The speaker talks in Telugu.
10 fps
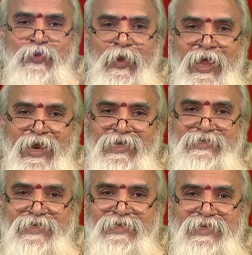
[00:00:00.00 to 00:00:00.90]

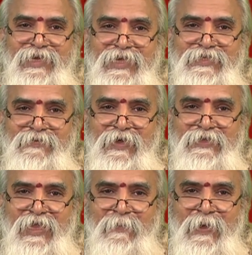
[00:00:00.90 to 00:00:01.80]
తులారాశి ఈ రాశి
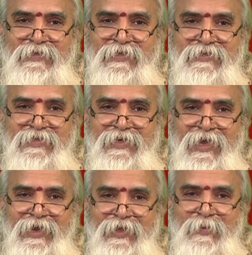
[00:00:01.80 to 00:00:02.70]
వారు తాము ఆచరించే
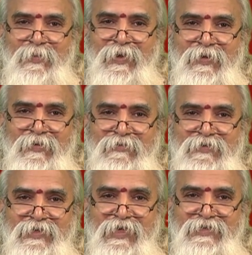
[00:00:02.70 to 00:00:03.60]
కార్యక్రమాల్లో
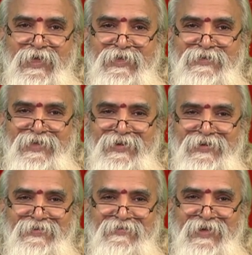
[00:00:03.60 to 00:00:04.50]
విజయాలు సాధిస్తారు
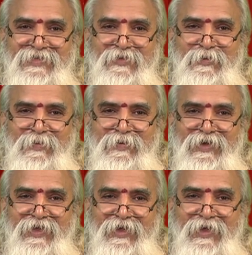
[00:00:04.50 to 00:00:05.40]
వాస్తవం
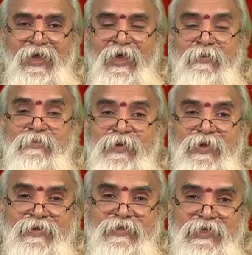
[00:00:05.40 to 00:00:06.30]
ఏమంటే
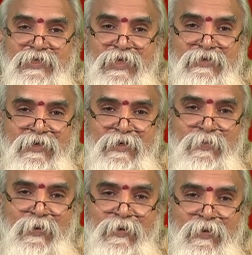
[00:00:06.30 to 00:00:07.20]
మీరు చేసేటువంటి
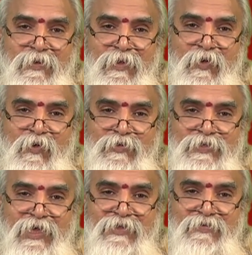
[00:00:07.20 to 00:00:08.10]
పనుల్లో ఎక్కువ
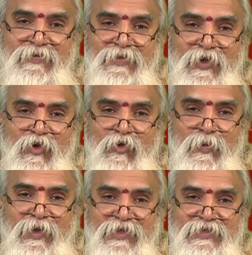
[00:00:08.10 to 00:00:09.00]
శాతం ఇతరులకు
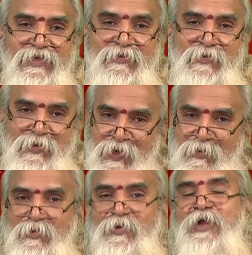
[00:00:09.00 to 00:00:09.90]
ఉపకరించేవి
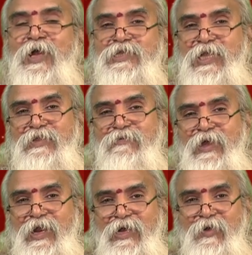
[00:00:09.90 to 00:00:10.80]
ఉండడము
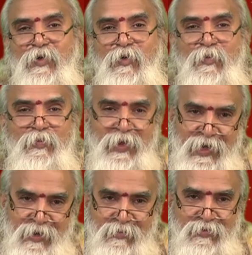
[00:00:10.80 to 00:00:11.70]
తద్వారా గౌరవం
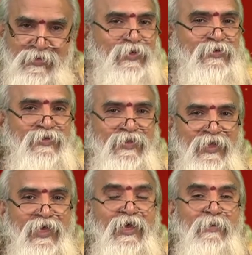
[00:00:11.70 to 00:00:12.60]
పెరగడము
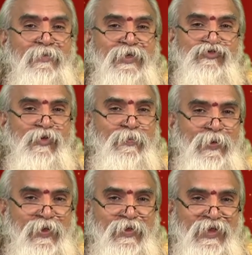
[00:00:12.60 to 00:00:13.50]
జరుగుతుంది మీ
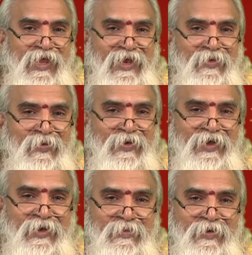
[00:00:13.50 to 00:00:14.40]
స్వప్రయోజనాలను
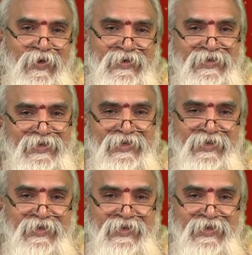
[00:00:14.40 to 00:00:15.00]
కొన్నిటిని మీరు అశ్రద్ధ